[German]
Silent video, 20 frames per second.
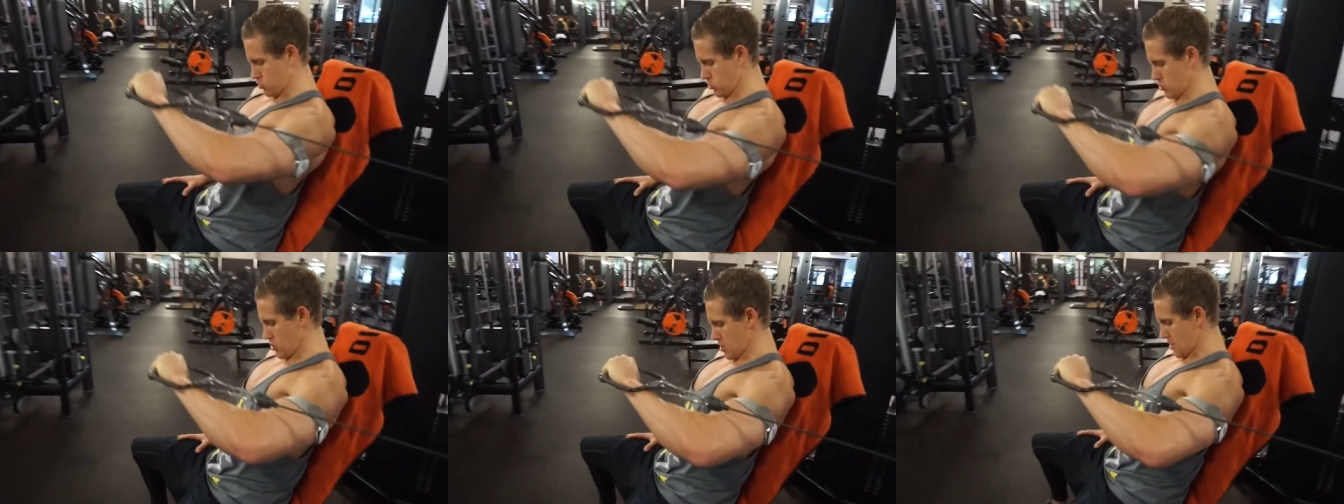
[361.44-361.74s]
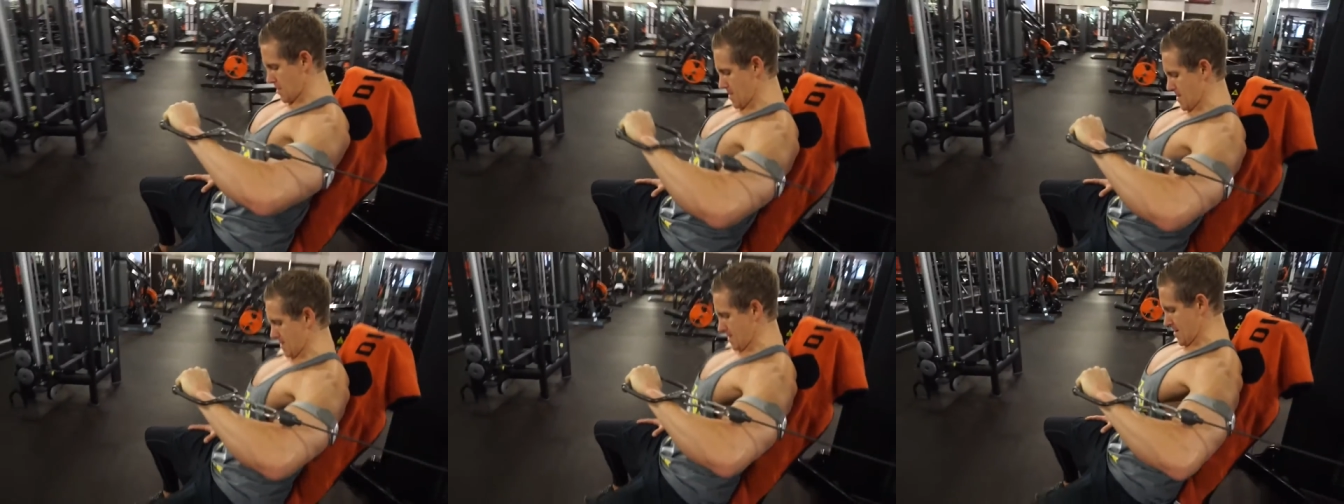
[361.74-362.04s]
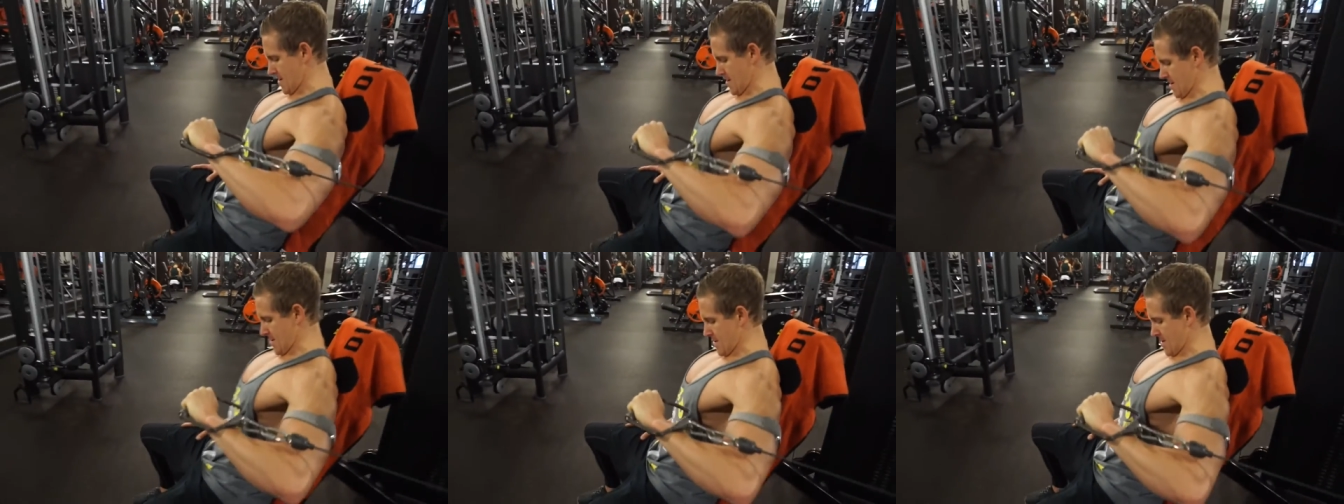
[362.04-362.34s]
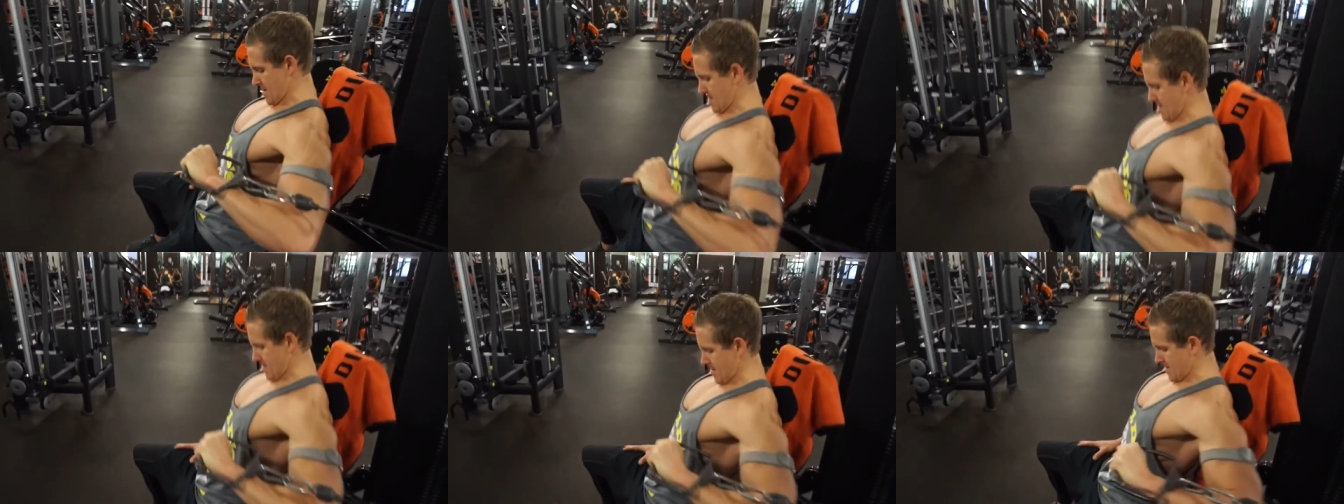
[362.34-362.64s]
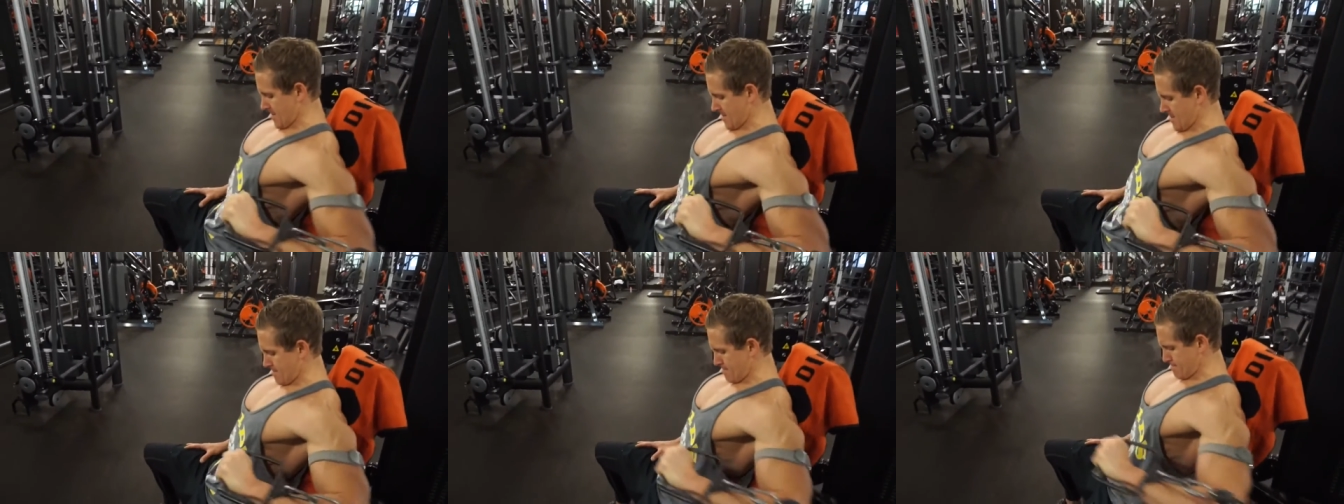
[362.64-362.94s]
ja, aus meiner Sicht die
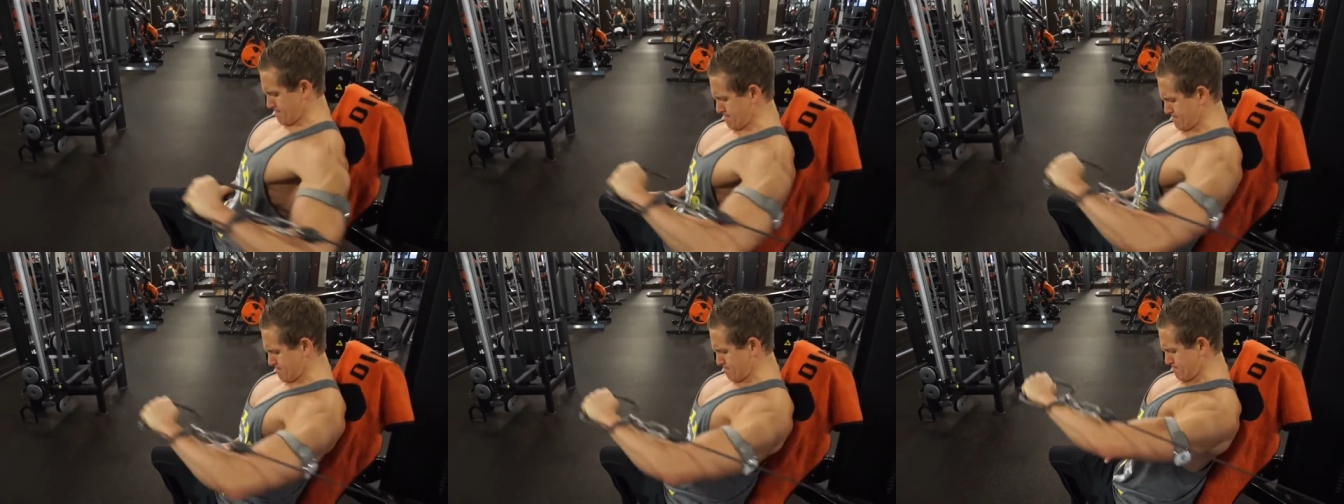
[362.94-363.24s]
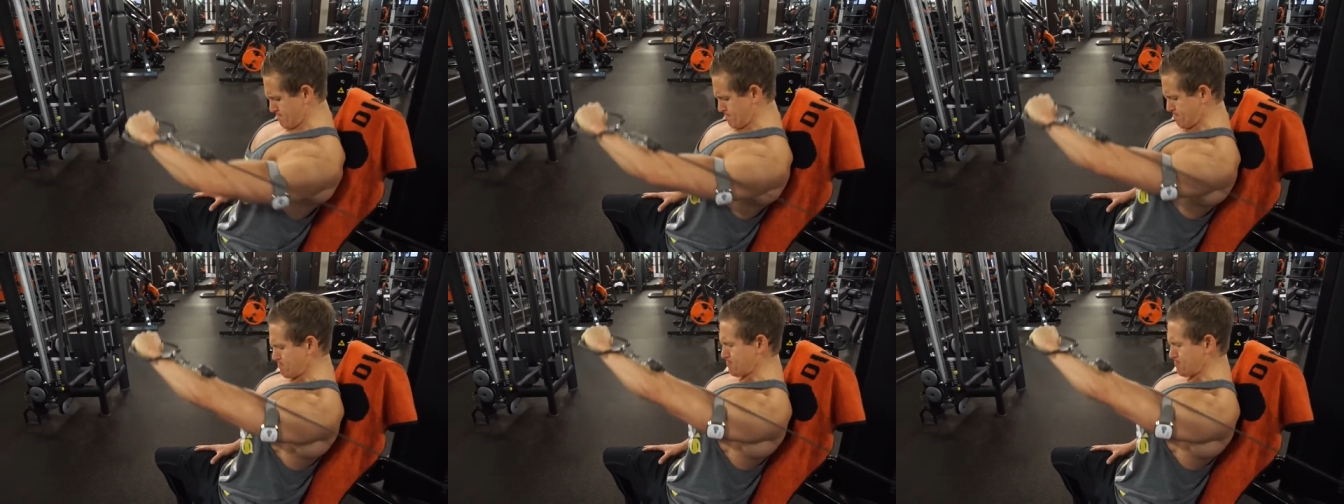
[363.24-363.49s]
bessere